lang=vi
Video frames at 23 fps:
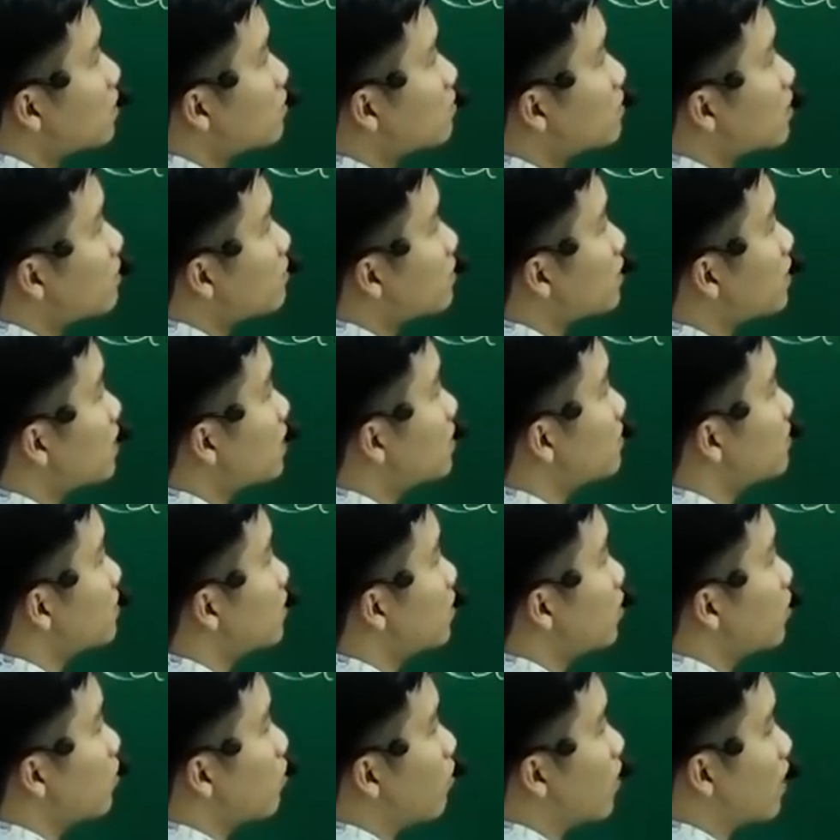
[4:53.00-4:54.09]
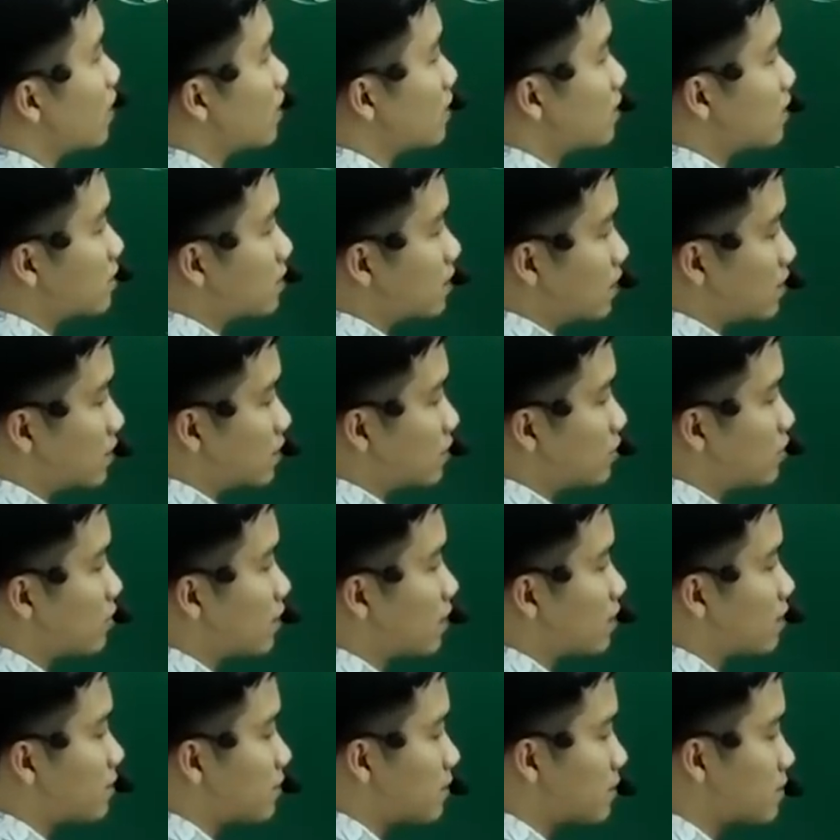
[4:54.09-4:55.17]
không tìm bằng nghiệm. Hoặc ấn hộ
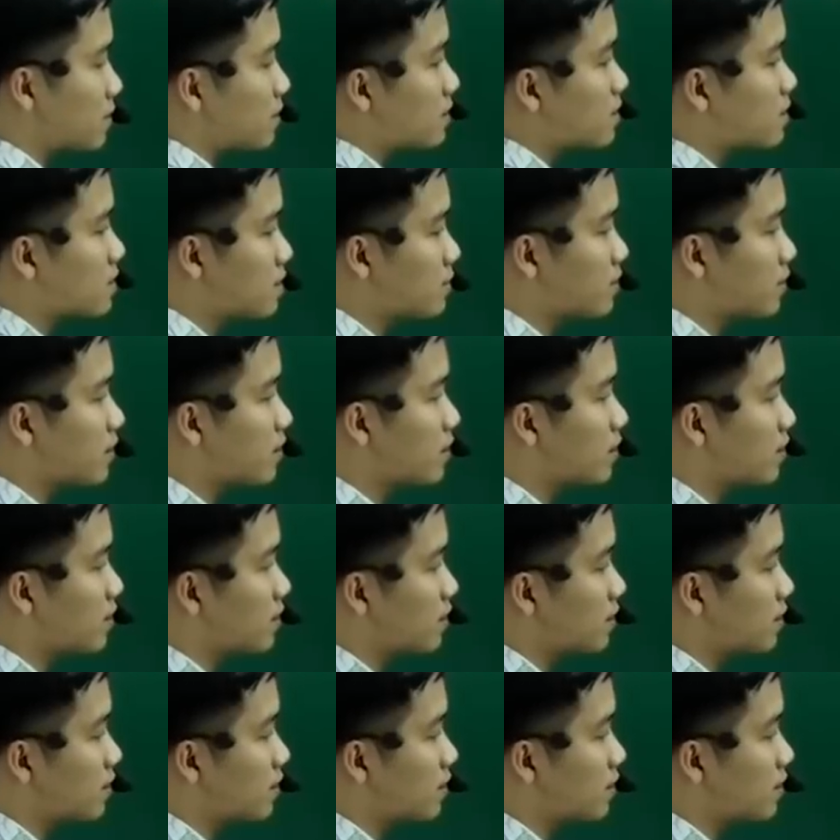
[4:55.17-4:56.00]
gạt, shift này,